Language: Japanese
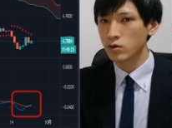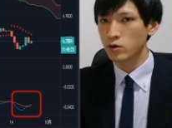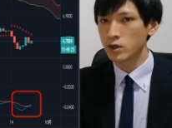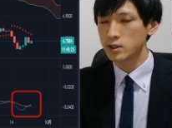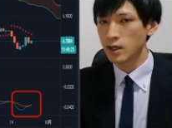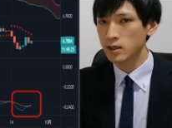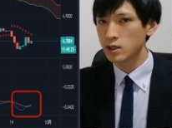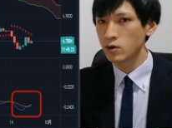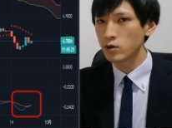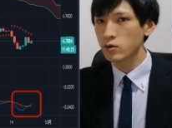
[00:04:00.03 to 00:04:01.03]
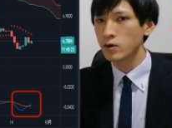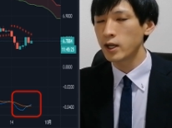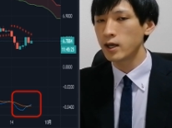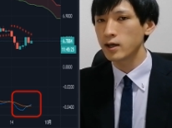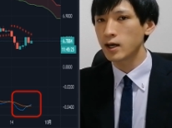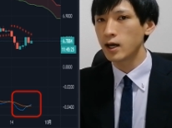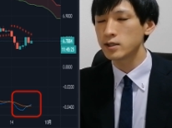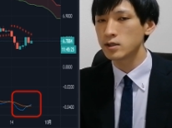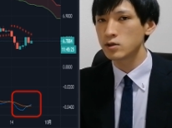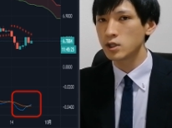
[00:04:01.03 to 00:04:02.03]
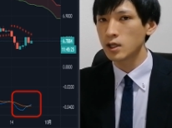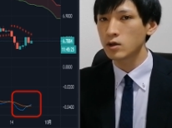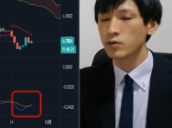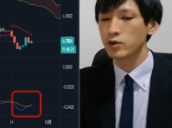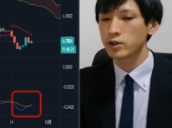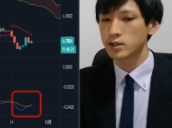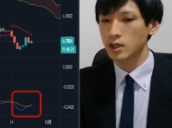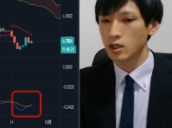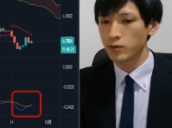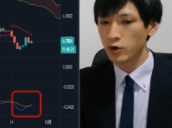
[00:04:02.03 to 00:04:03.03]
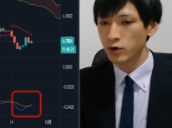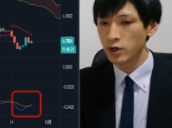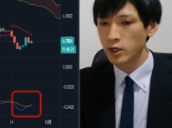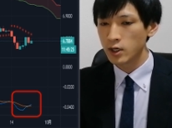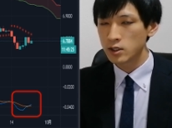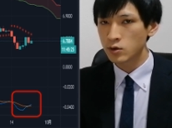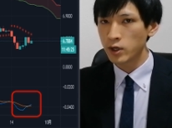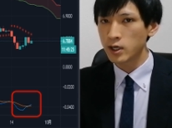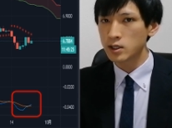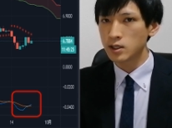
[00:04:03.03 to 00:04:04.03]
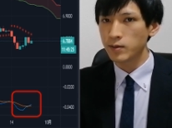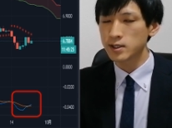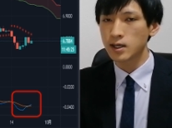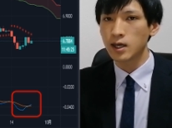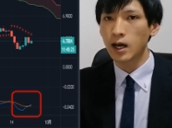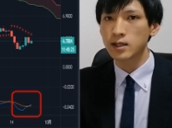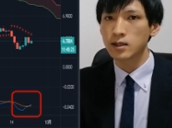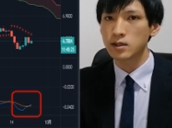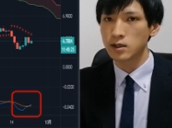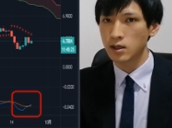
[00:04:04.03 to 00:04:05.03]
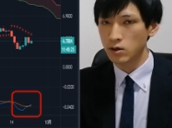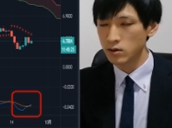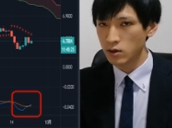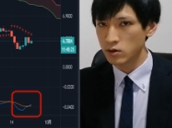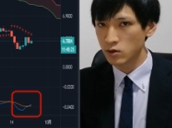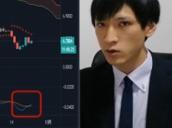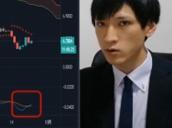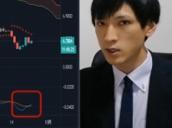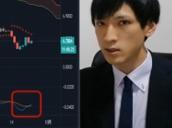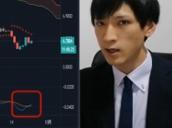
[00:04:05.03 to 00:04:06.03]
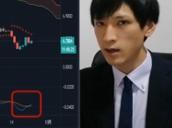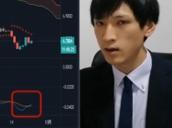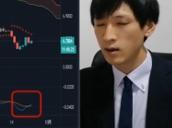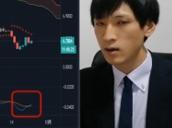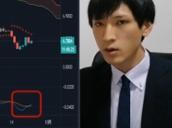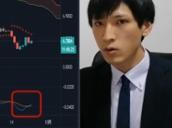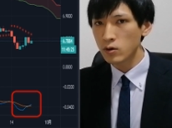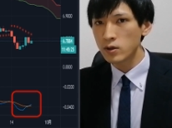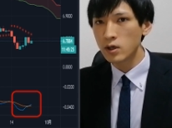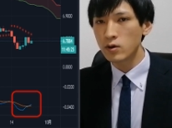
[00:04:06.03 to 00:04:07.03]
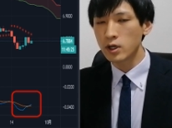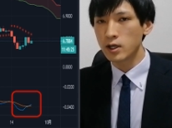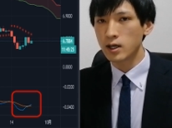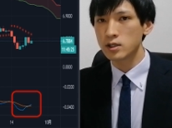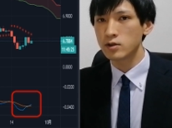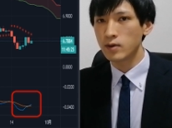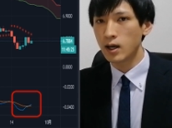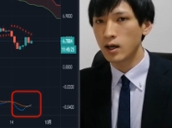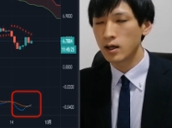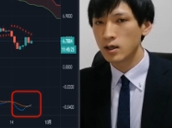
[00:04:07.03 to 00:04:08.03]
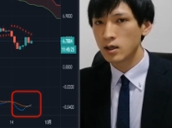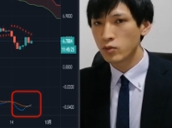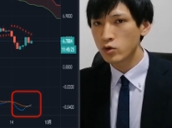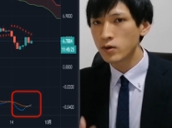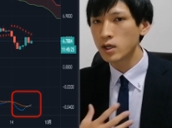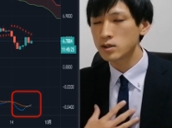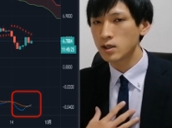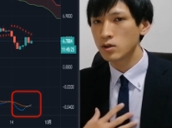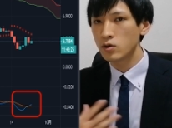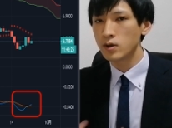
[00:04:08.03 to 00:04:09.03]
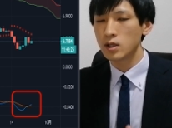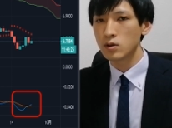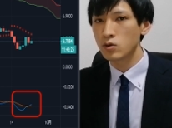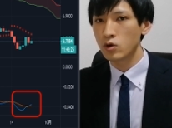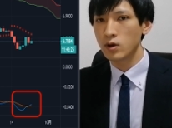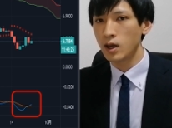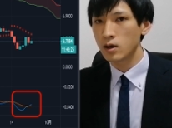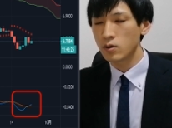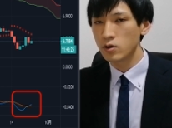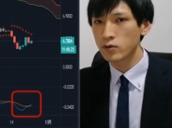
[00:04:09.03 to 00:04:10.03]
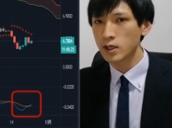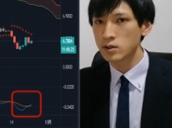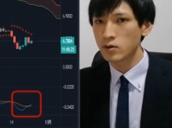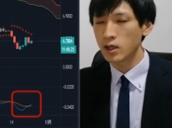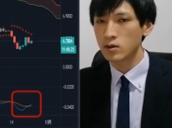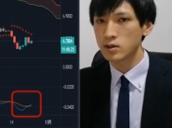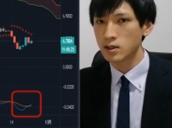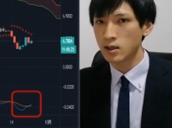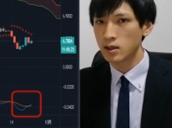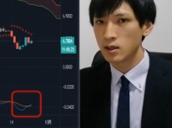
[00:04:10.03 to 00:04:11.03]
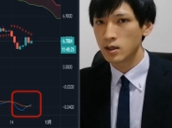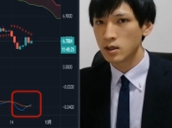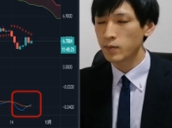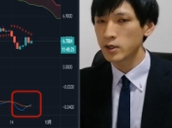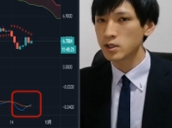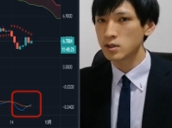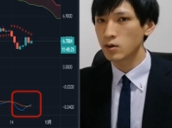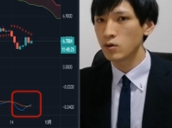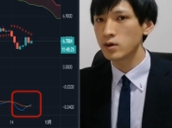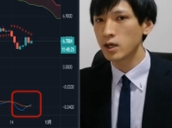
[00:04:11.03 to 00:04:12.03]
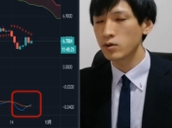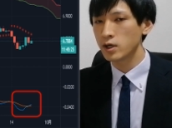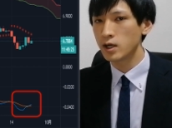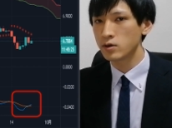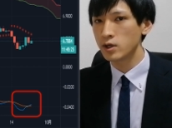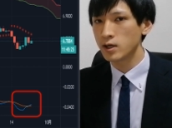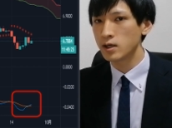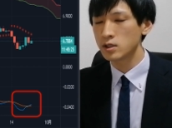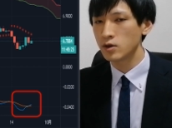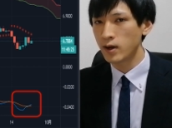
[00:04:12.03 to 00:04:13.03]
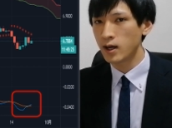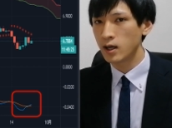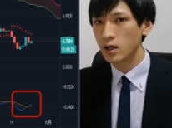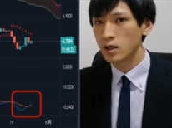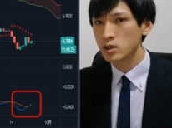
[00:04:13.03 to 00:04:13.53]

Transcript: ということですね、昨日の動画で解説してたと思うんですけれども、それがですね、目先当たってきてるっていう状況ですね。で、ここの値動きに関しては、僕はですね、ドル円とドル円、この2つの連動性、やっぱしですね、今回の下落に関しては、